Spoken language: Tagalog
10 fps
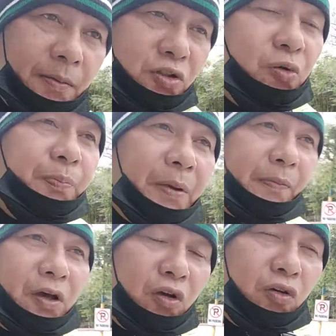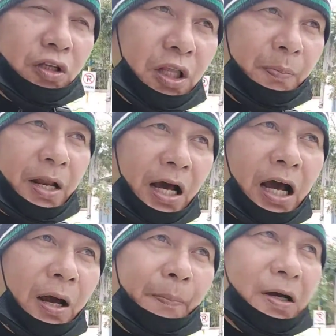mag-subscribe kayo yung hindi pa
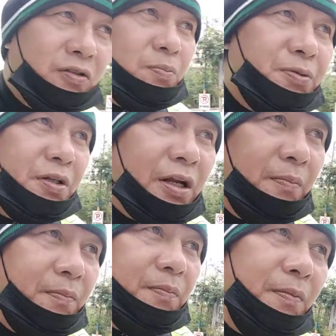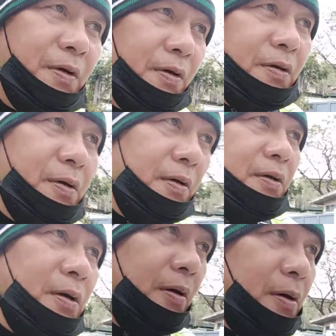nakakapag-subscribe.
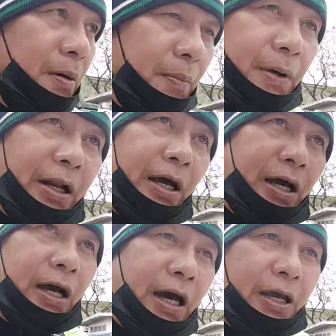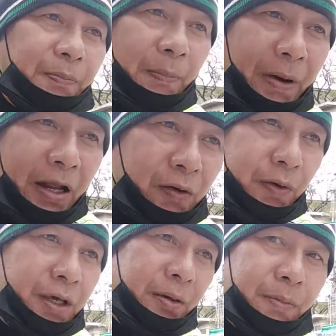Para kahit
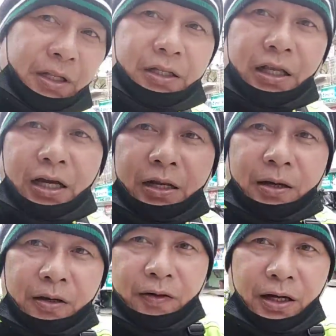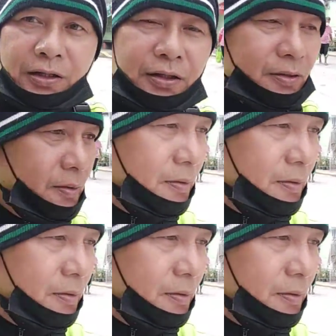papano eh, madagdagan ang ano natin.